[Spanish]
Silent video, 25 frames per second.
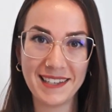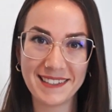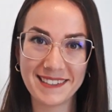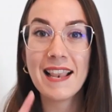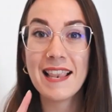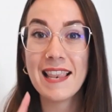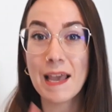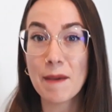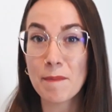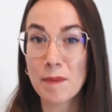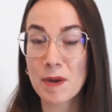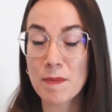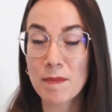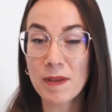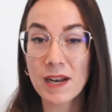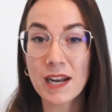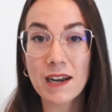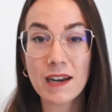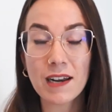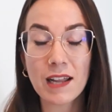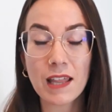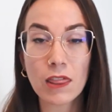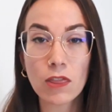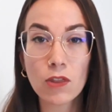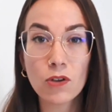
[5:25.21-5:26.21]
La primera
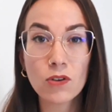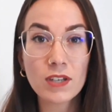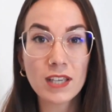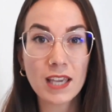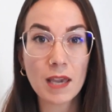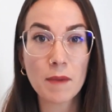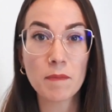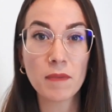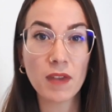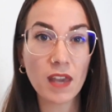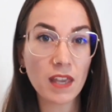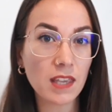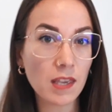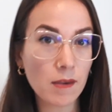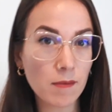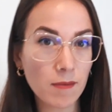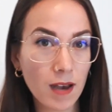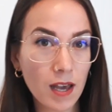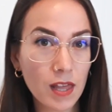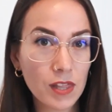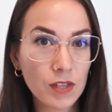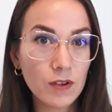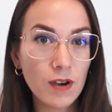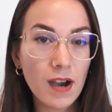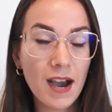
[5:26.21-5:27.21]
razón que me ha
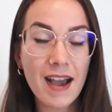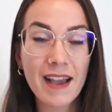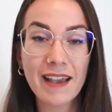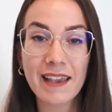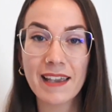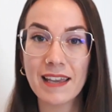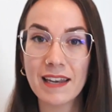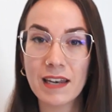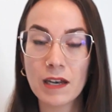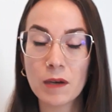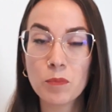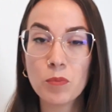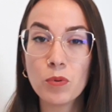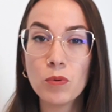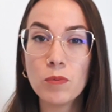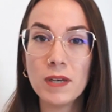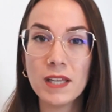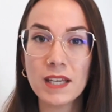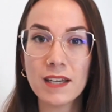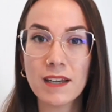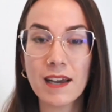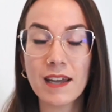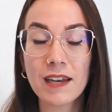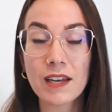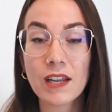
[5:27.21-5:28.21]
llevado a querer
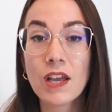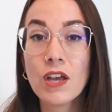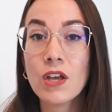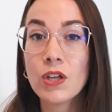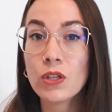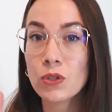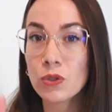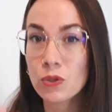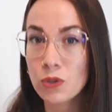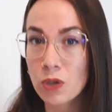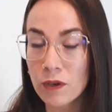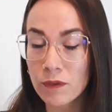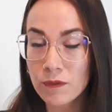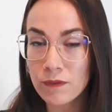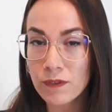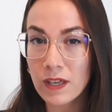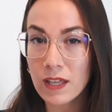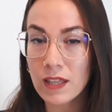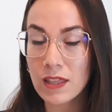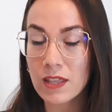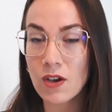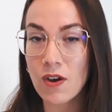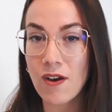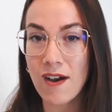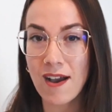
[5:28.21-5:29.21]
publicar dos
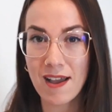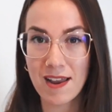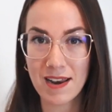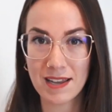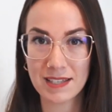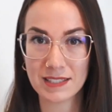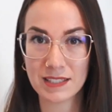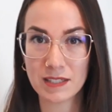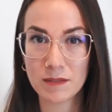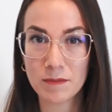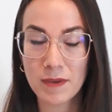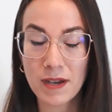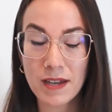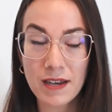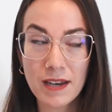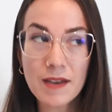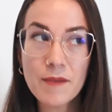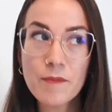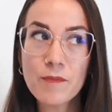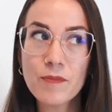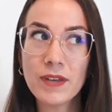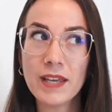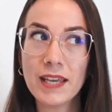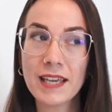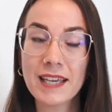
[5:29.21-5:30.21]
vídeos a la
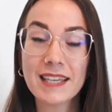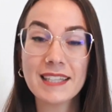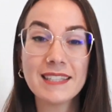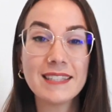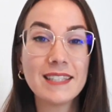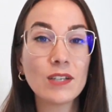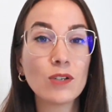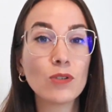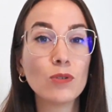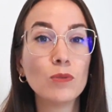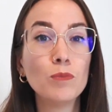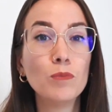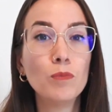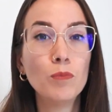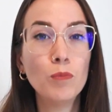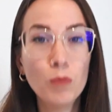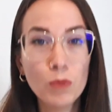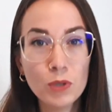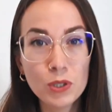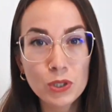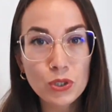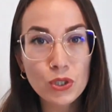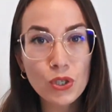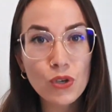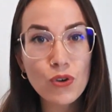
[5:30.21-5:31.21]
semana es que tengo
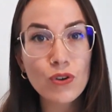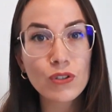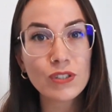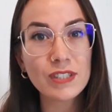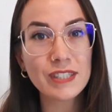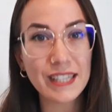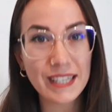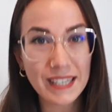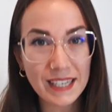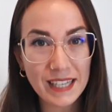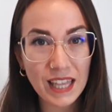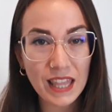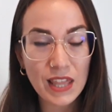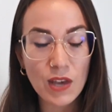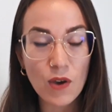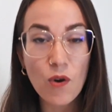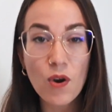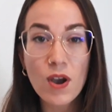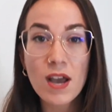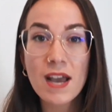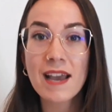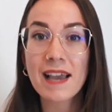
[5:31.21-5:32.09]
mucho contenido